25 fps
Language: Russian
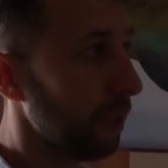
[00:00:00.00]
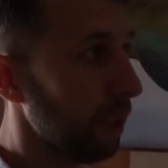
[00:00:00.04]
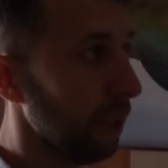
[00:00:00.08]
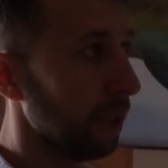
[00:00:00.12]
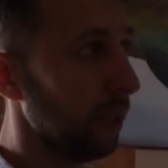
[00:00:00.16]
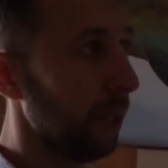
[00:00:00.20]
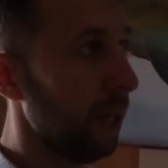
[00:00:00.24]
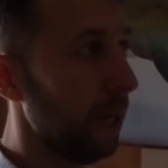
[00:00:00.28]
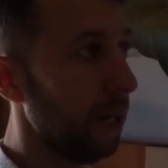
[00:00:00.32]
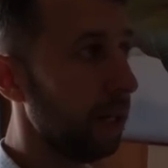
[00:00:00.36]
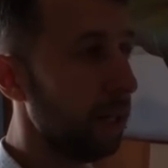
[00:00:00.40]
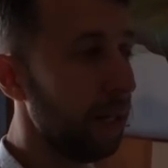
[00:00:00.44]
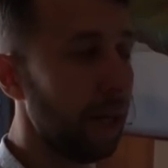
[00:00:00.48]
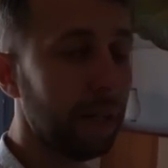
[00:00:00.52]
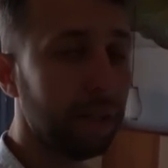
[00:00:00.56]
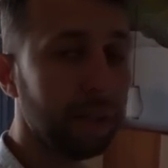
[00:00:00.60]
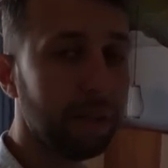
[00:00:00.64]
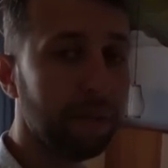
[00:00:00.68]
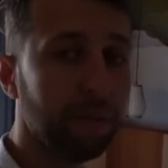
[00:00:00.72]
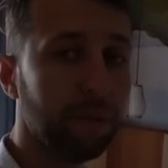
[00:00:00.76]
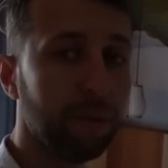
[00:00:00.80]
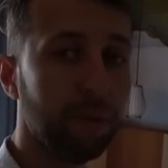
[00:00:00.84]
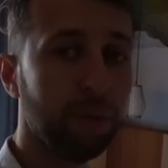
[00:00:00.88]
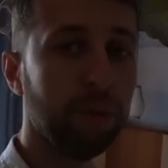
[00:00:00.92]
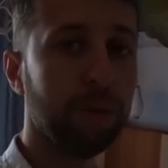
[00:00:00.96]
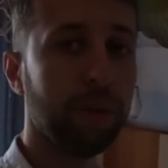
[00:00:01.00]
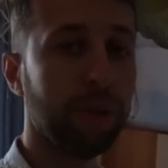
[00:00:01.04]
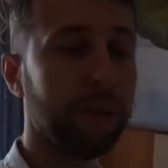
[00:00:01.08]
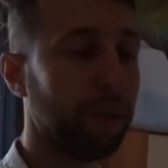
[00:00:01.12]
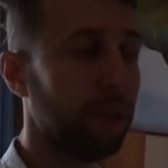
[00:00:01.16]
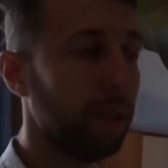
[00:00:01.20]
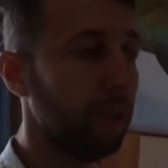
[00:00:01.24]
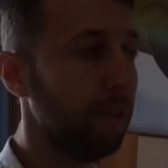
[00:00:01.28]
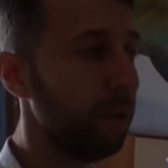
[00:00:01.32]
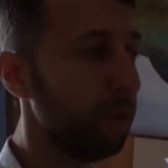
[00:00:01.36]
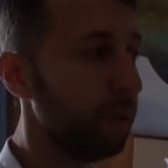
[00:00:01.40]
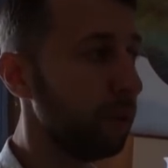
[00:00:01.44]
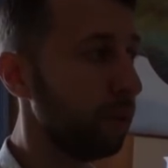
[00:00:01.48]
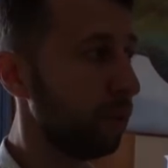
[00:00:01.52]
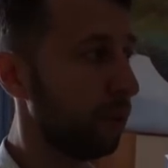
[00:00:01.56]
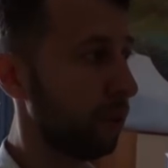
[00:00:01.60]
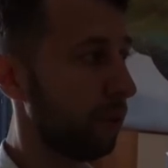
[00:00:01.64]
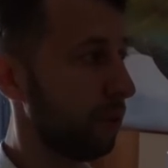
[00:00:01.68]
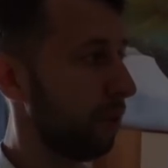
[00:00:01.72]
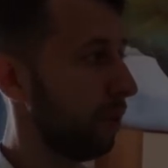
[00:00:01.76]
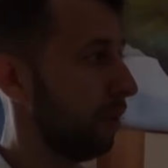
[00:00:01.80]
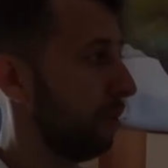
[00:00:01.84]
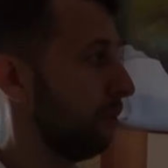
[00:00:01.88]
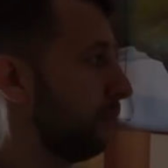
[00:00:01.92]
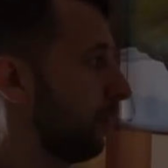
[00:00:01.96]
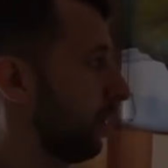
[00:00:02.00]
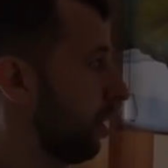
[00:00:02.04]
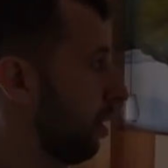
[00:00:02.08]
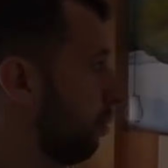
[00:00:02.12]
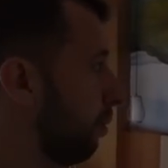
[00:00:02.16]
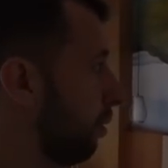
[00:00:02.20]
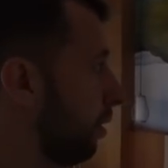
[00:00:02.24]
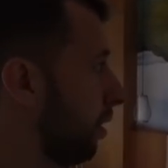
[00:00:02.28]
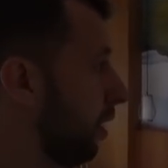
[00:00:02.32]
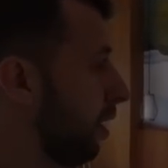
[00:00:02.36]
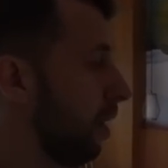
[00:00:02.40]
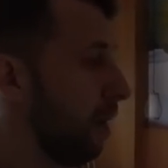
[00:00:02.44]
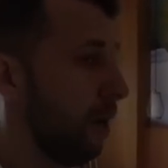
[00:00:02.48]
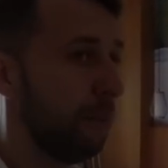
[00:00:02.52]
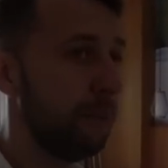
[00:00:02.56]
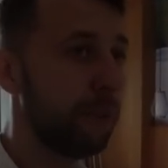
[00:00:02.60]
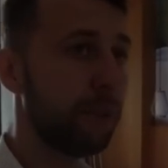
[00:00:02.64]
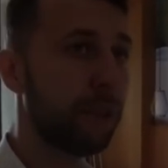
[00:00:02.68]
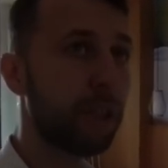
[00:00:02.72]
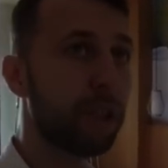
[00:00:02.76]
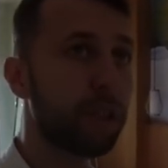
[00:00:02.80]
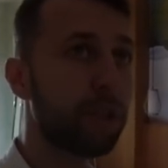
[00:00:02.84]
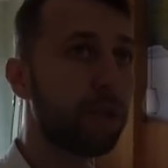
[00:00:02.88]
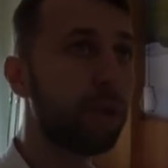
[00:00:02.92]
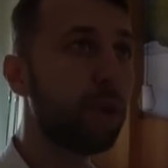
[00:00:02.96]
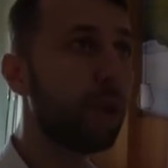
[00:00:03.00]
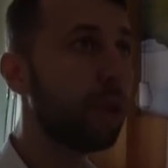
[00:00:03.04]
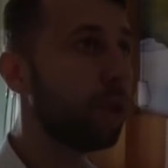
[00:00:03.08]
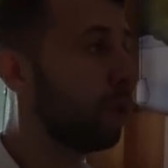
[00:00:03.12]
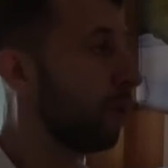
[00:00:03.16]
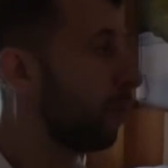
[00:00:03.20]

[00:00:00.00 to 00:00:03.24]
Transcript: на Garden View, на Sea View вот эти номера были. Мне кажется, вот этот